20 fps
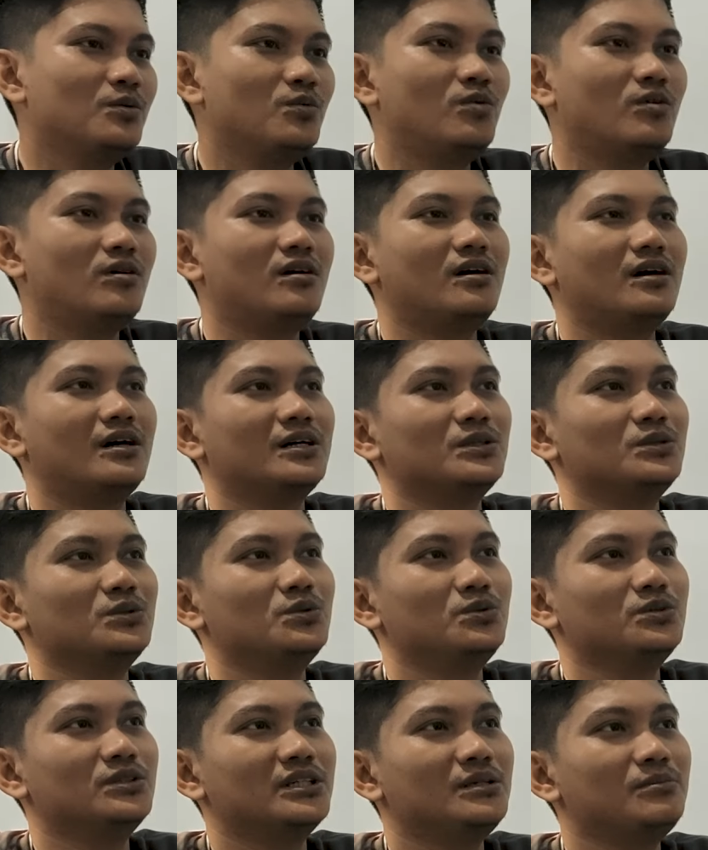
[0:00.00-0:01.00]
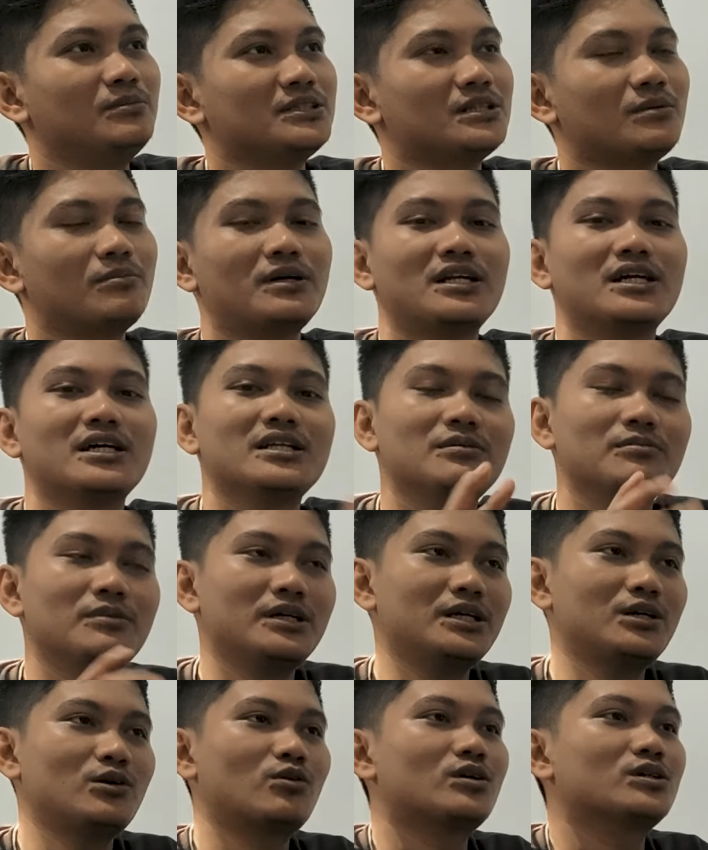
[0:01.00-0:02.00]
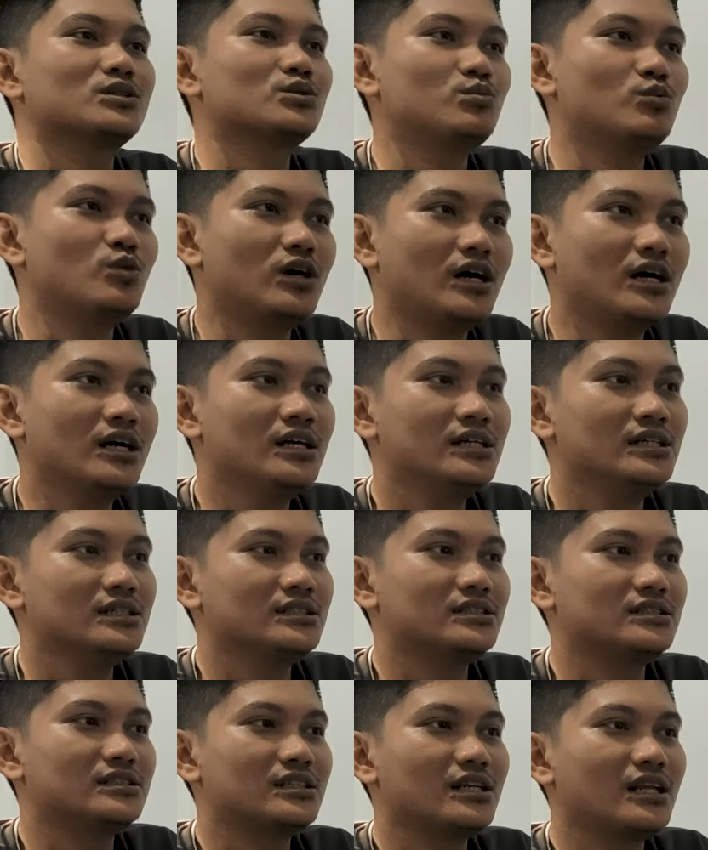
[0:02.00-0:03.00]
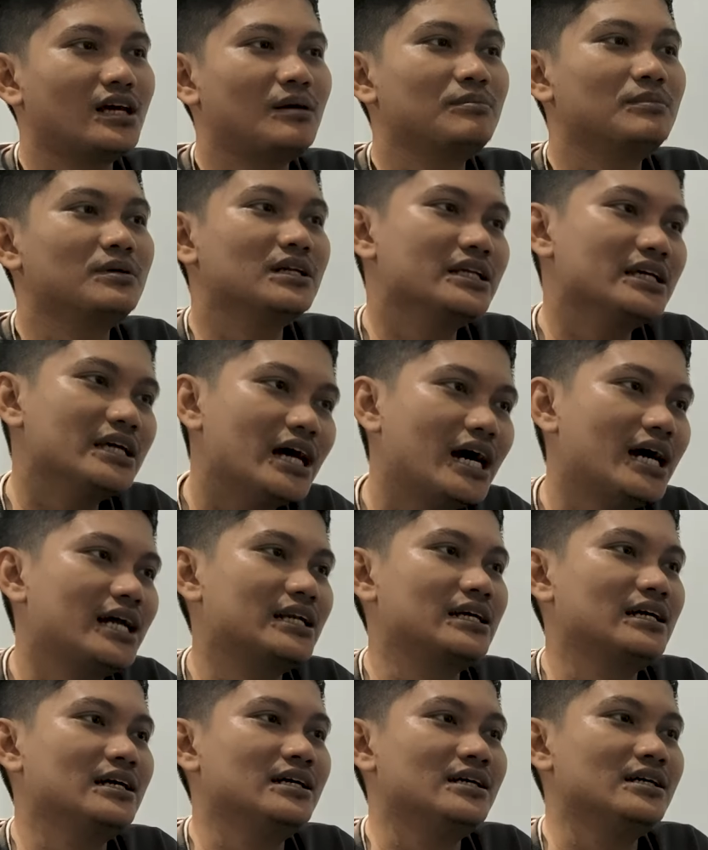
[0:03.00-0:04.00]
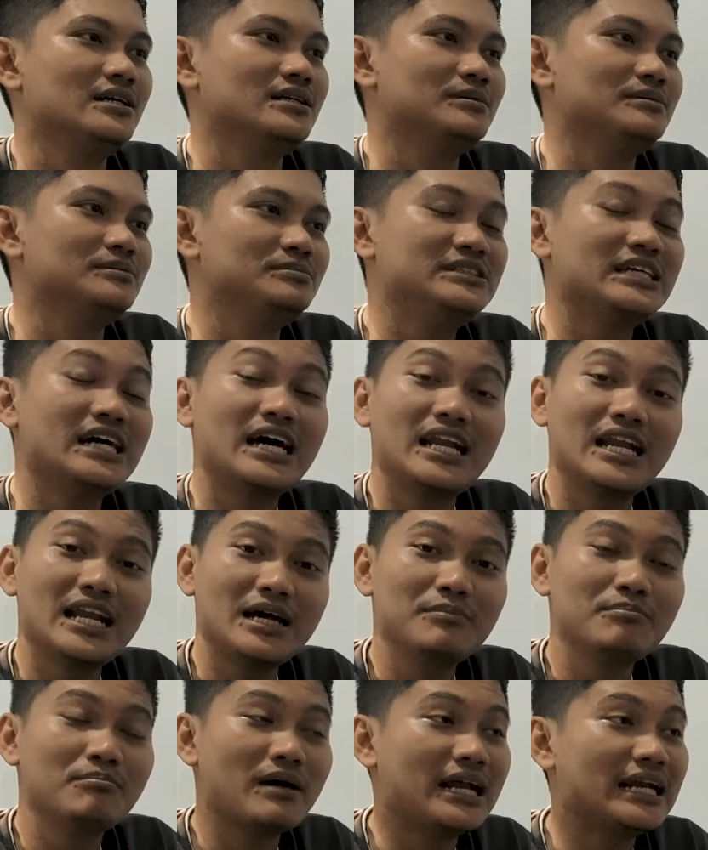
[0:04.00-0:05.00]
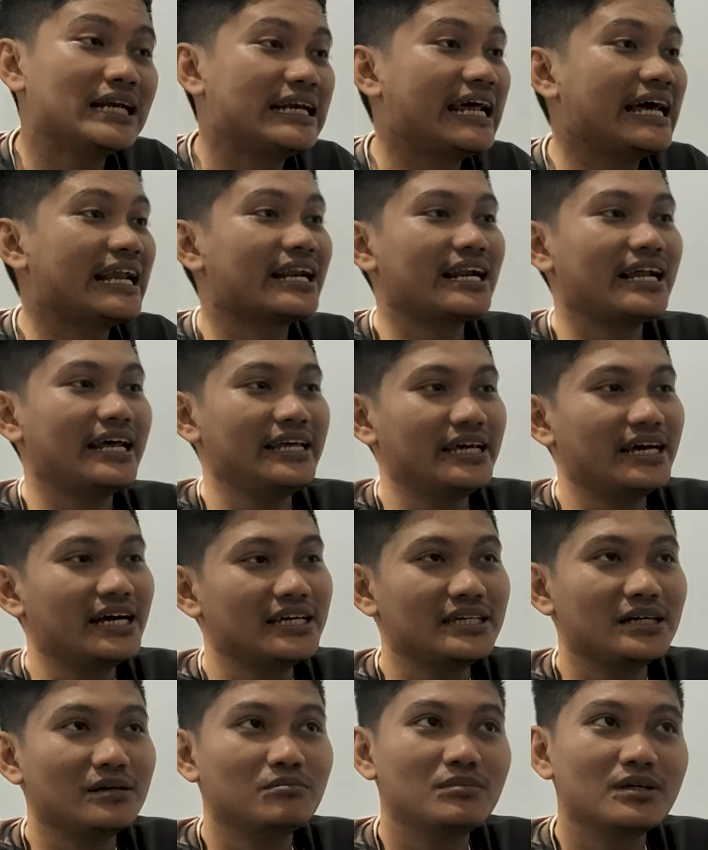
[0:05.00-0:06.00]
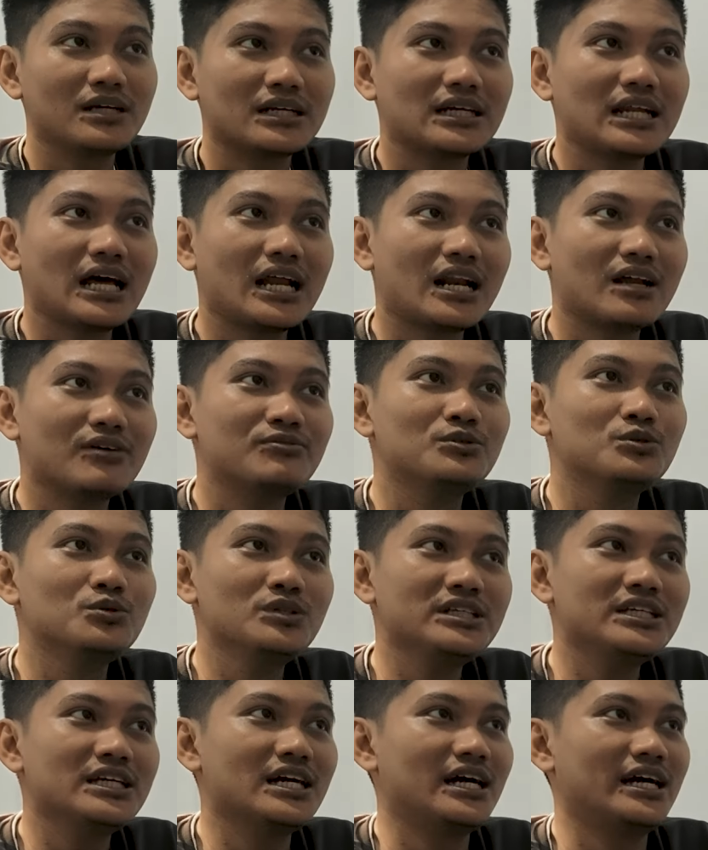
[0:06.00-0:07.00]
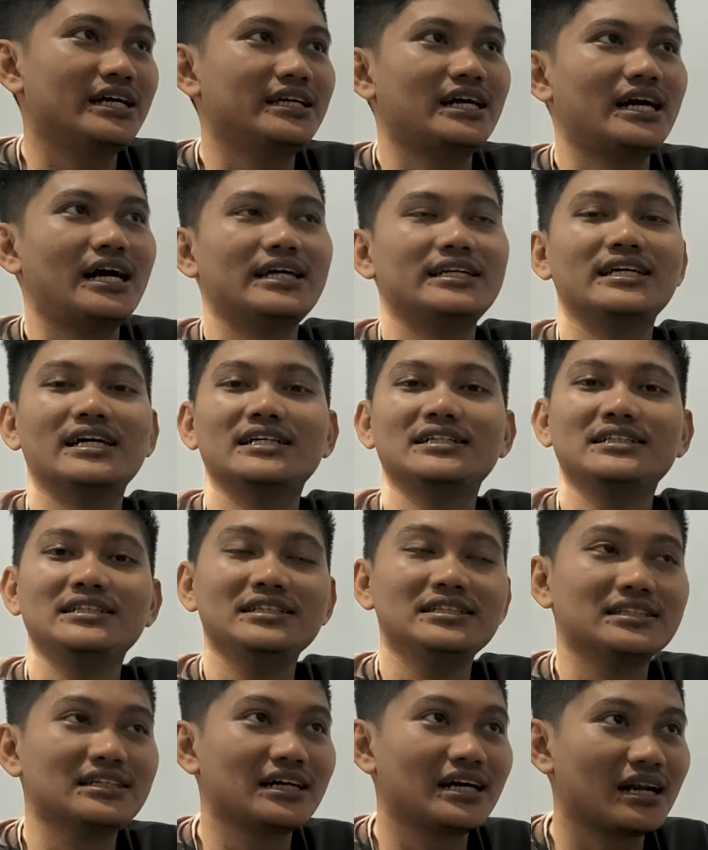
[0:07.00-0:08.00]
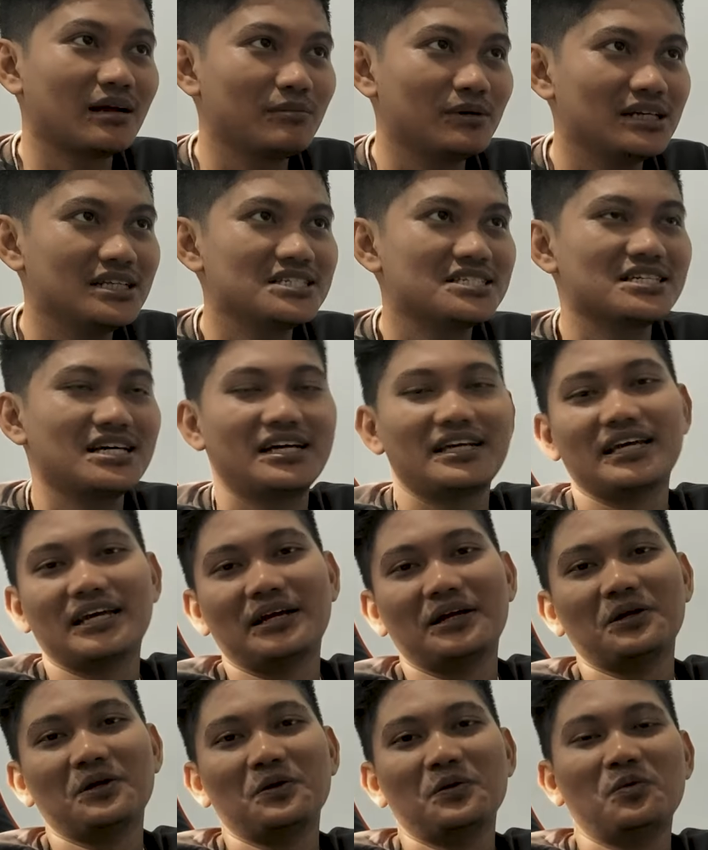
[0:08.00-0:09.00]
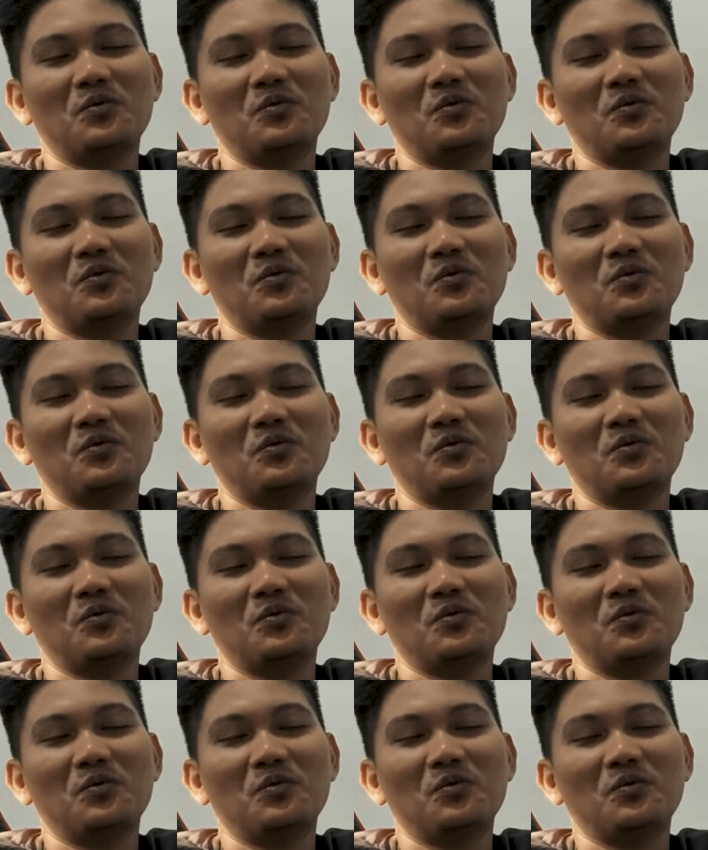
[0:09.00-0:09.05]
Waduh, jadi macam mana nih bagi korang semua? Setelah melihat jalan bandar raya yang bertaraf dunia yang ada di negara Malaysia, geng.